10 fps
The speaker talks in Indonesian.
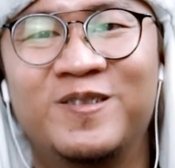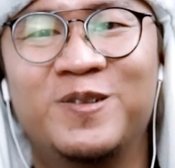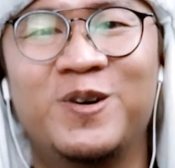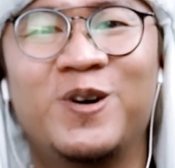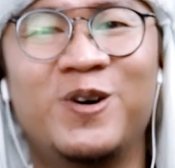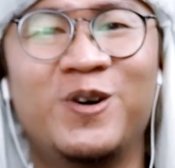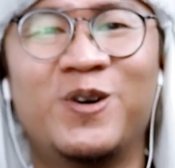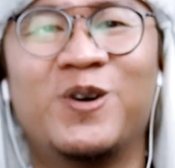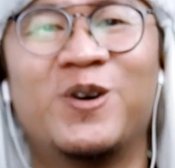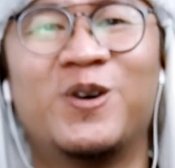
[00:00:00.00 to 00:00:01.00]
wow
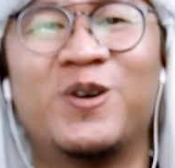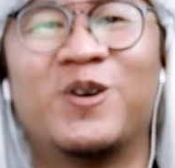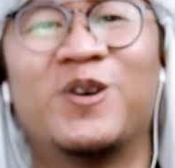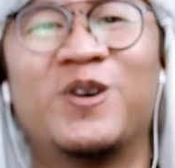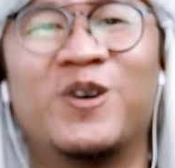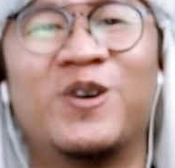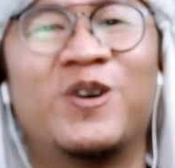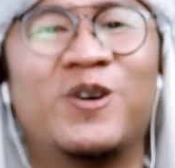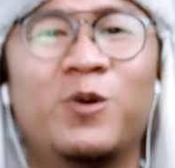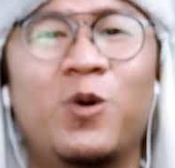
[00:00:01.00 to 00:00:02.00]

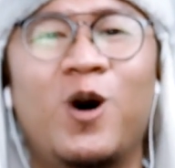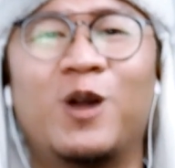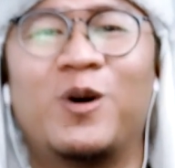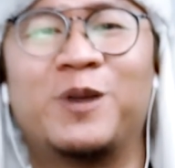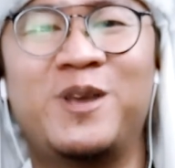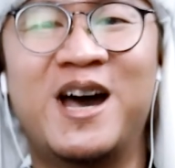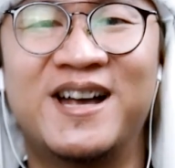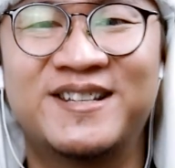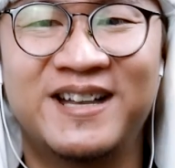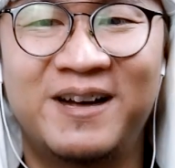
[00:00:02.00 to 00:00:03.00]
uh, luar
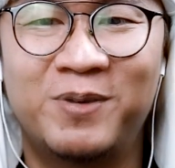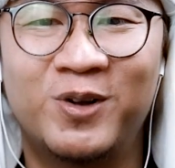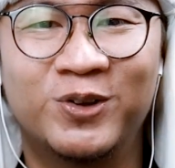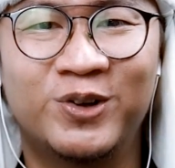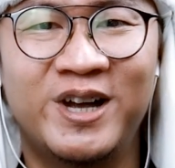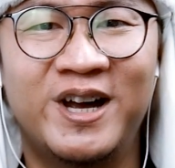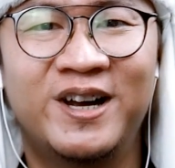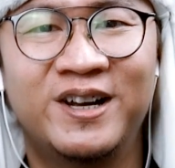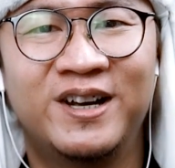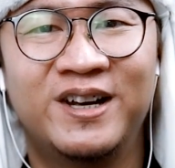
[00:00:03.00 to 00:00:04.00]
biasa penontonnya
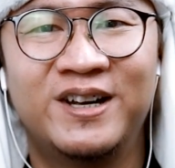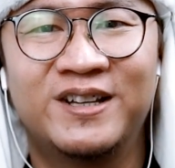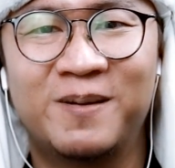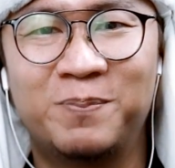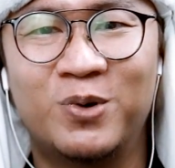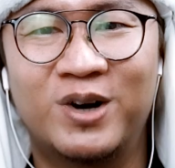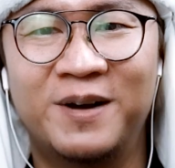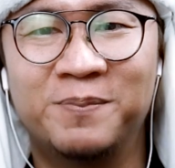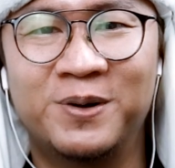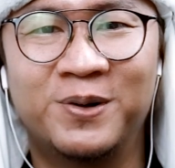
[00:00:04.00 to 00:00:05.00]

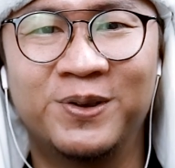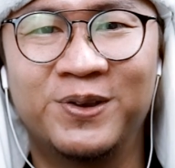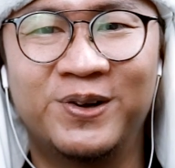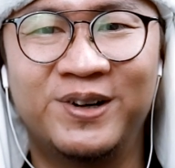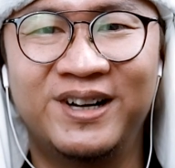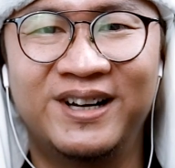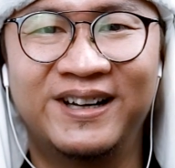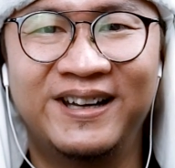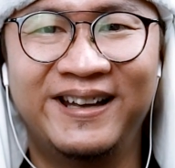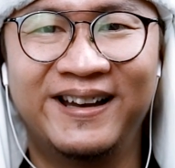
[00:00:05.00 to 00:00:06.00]
tepukan penontonnya
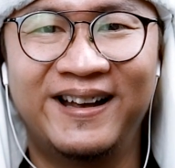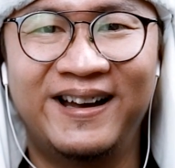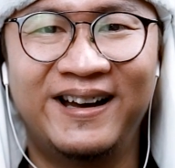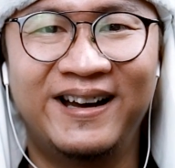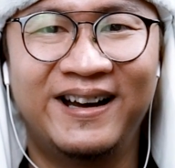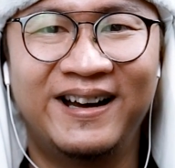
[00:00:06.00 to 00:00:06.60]
gila